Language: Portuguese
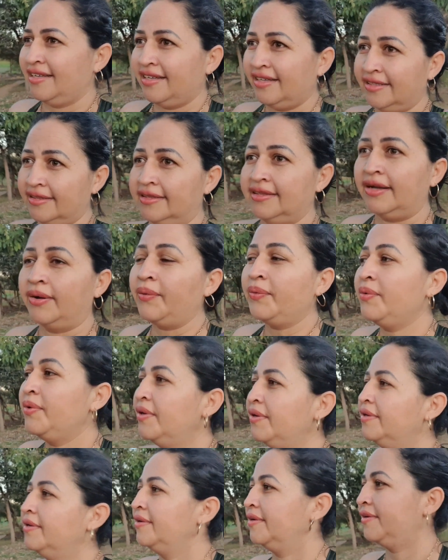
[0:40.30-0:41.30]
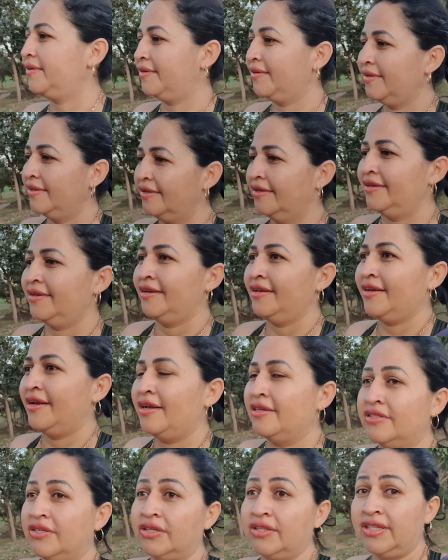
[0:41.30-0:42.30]
Então,
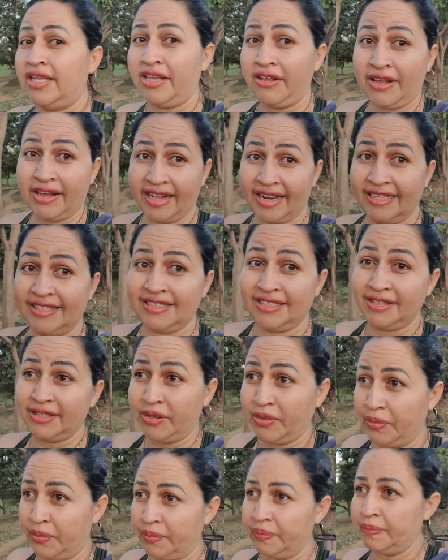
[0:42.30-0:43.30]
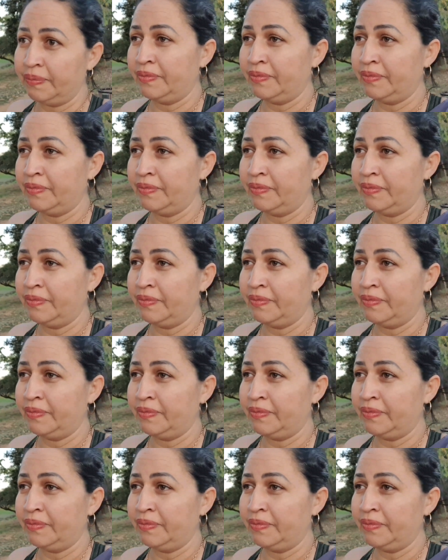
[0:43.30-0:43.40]
só tenha gratidão.